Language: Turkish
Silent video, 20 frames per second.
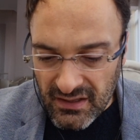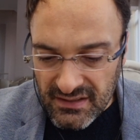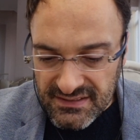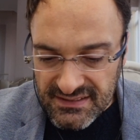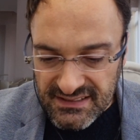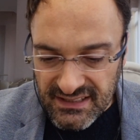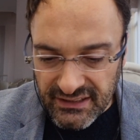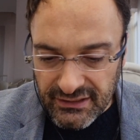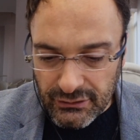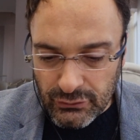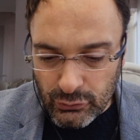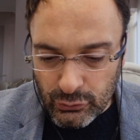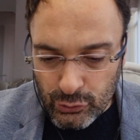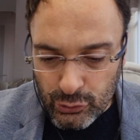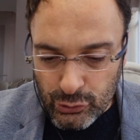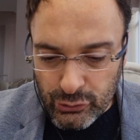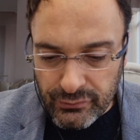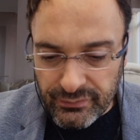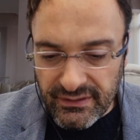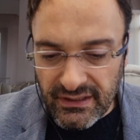Said
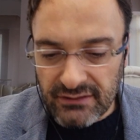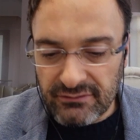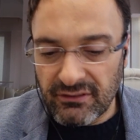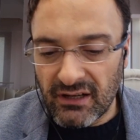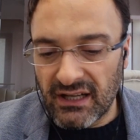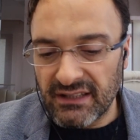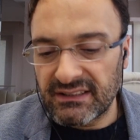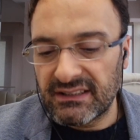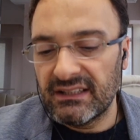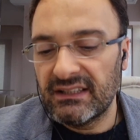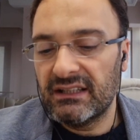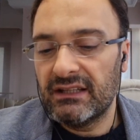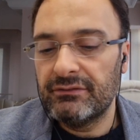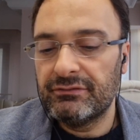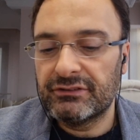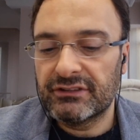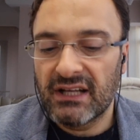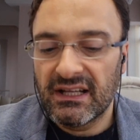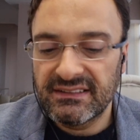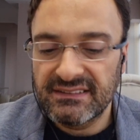Nursi Filvaki
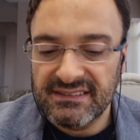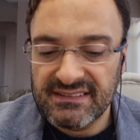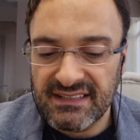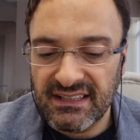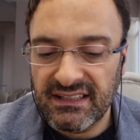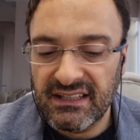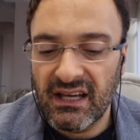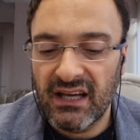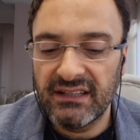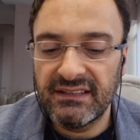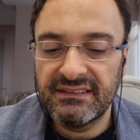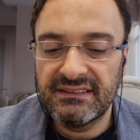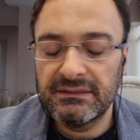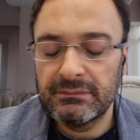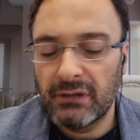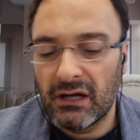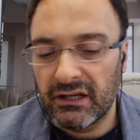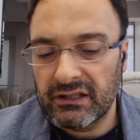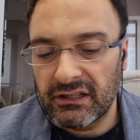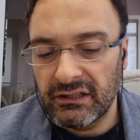ifrat zeka
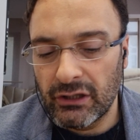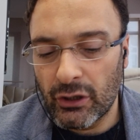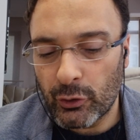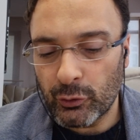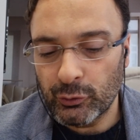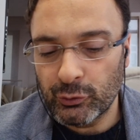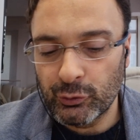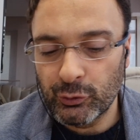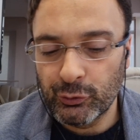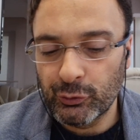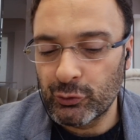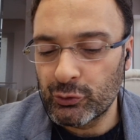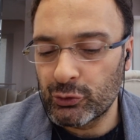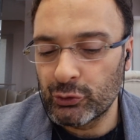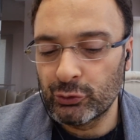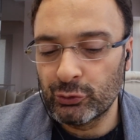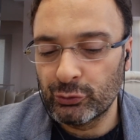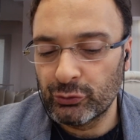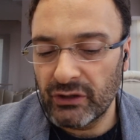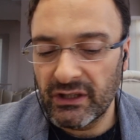itibariyle hududu
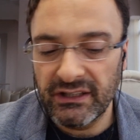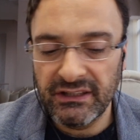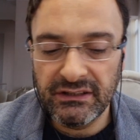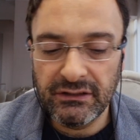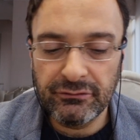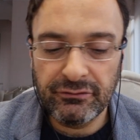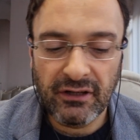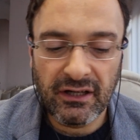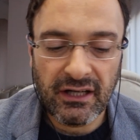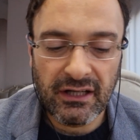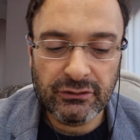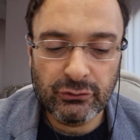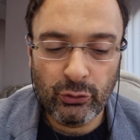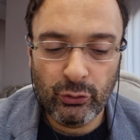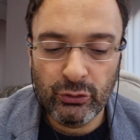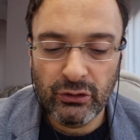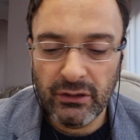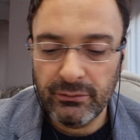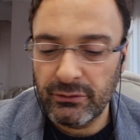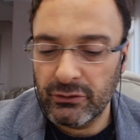cununda idi fakat
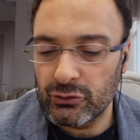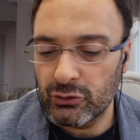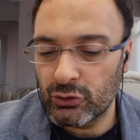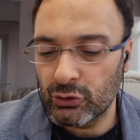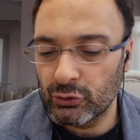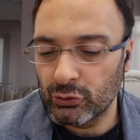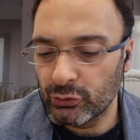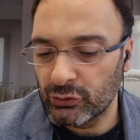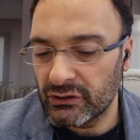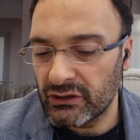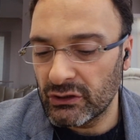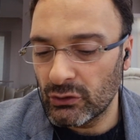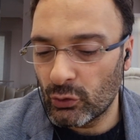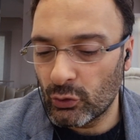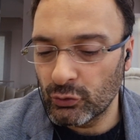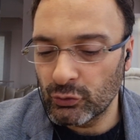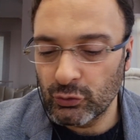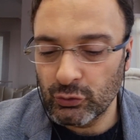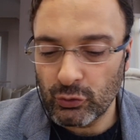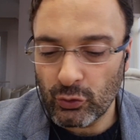öyle bir cunun ki
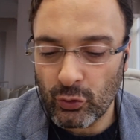onun